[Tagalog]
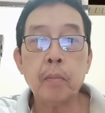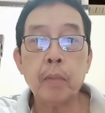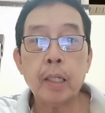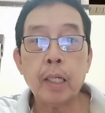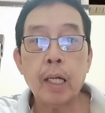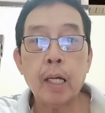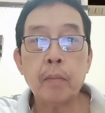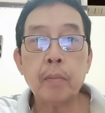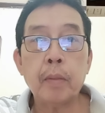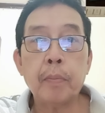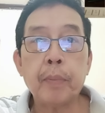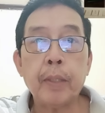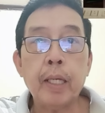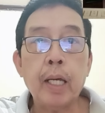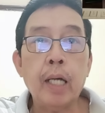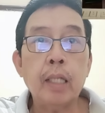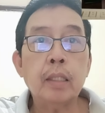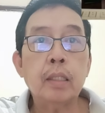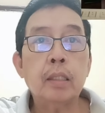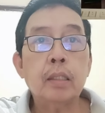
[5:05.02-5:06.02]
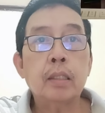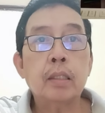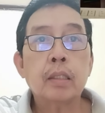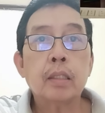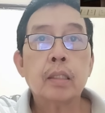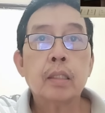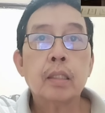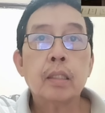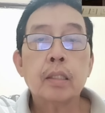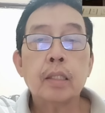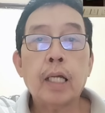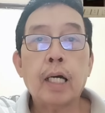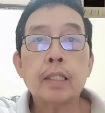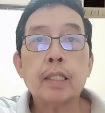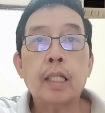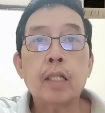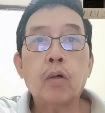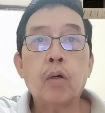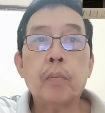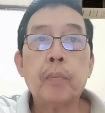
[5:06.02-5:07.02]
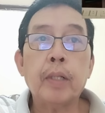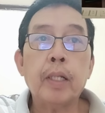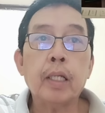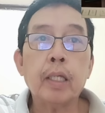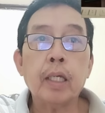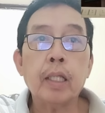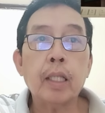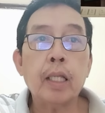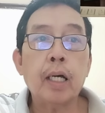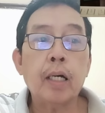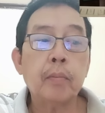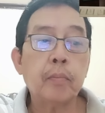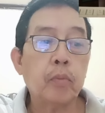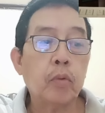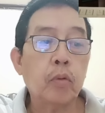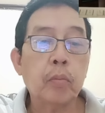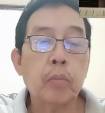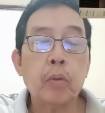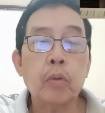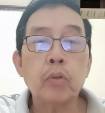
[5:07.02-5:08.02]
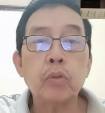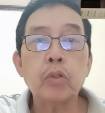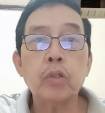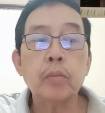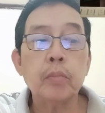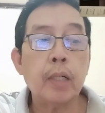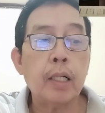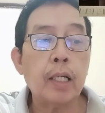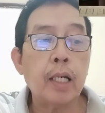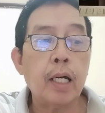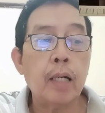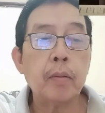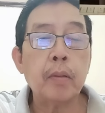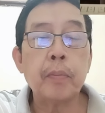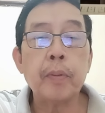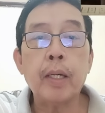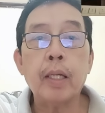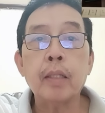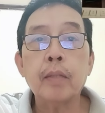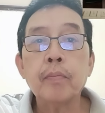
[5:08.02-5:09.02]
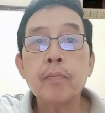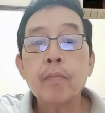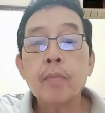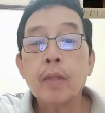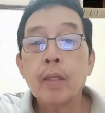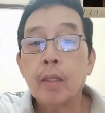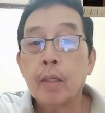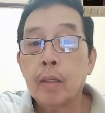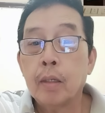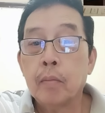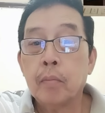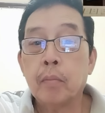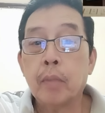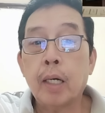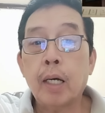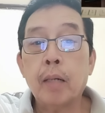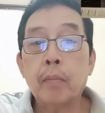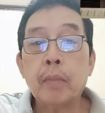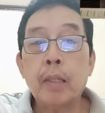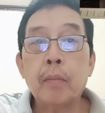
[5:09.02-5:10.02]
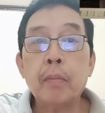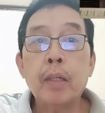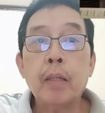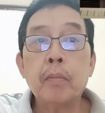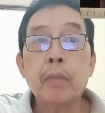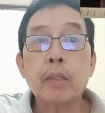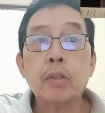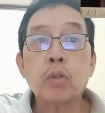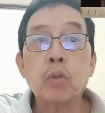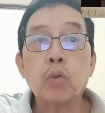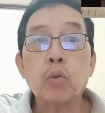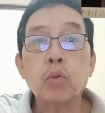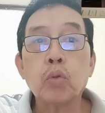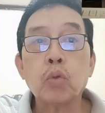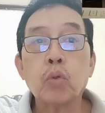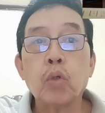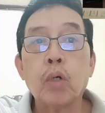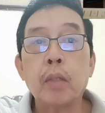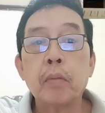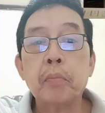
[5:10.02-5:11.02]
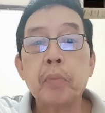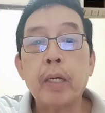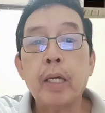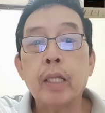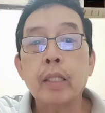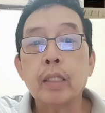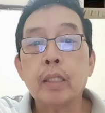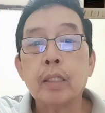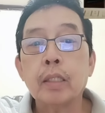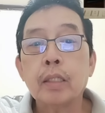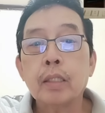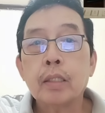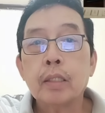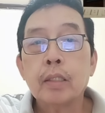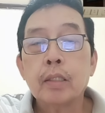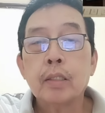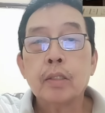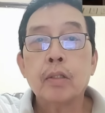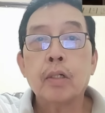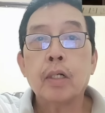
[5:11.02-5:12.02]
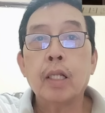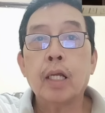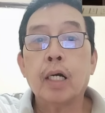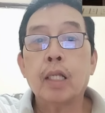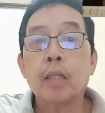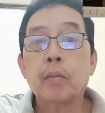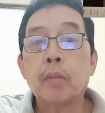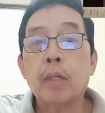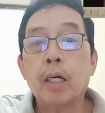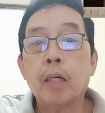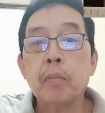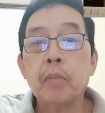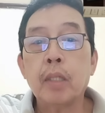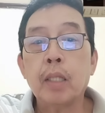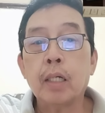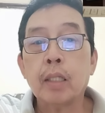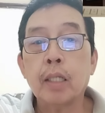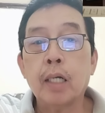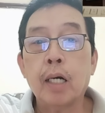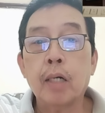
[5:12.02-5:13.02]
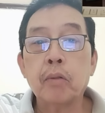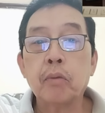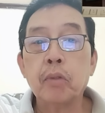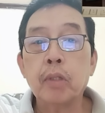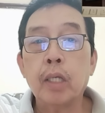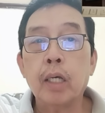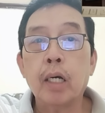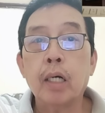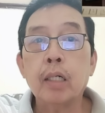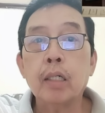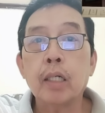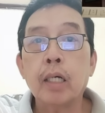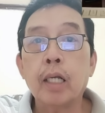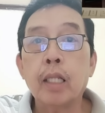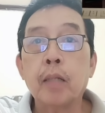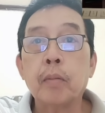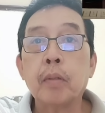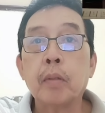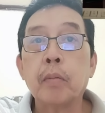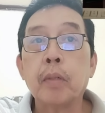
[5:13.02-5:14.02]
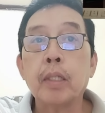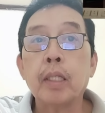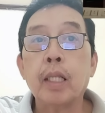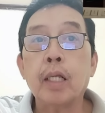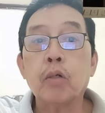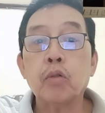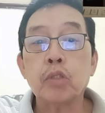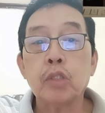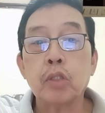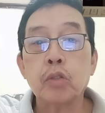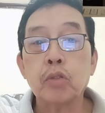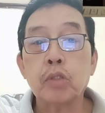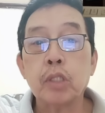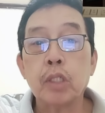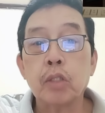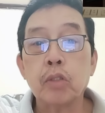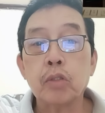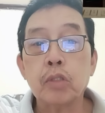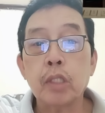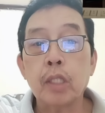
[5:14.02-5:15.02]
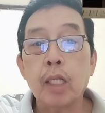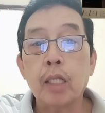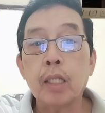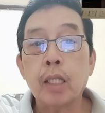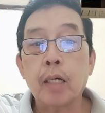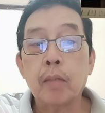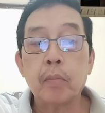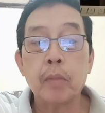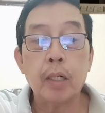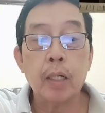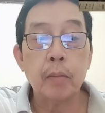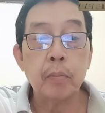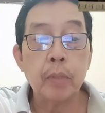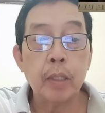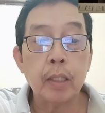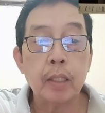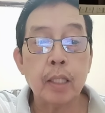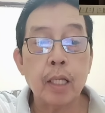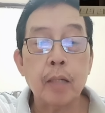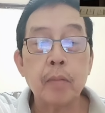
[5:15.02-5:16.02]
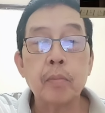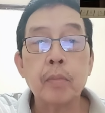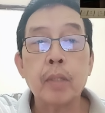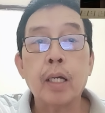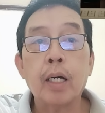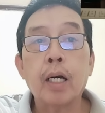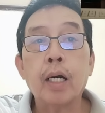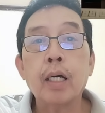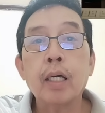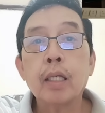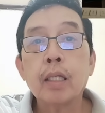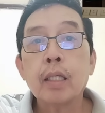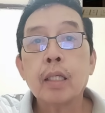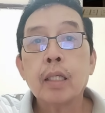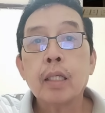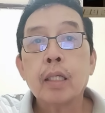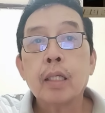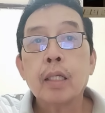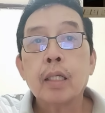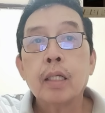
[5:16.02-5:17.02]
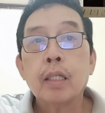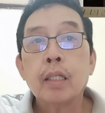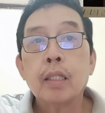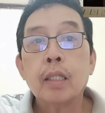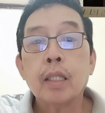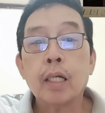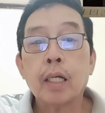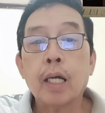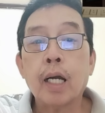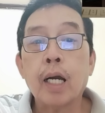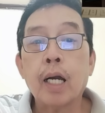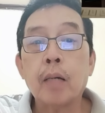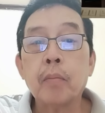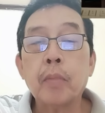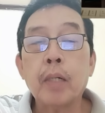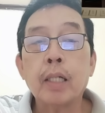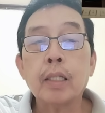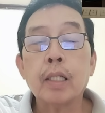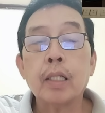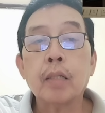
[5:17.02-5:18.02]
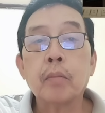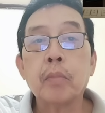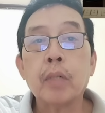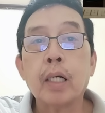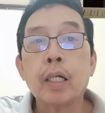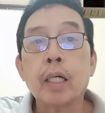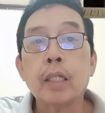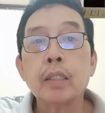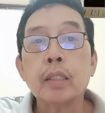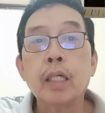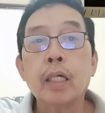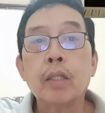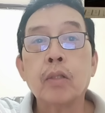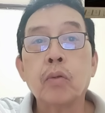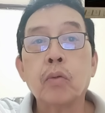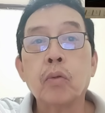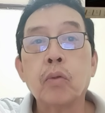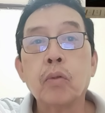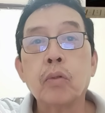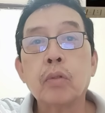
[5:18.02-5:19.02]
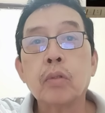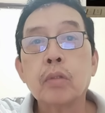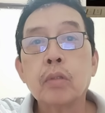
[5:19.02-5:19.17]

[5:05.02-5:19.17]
marami pa yan. Dadalawa pa lang yan na bubuko nyo, eh. marami pa yan. Baka mamaya magturo pa yan eh. Wala nga naman kami lang nahuli ah. Eh alam naman nila kung sino-sino sila na mga big time na nagkakamada ng mga ganyan. Oo.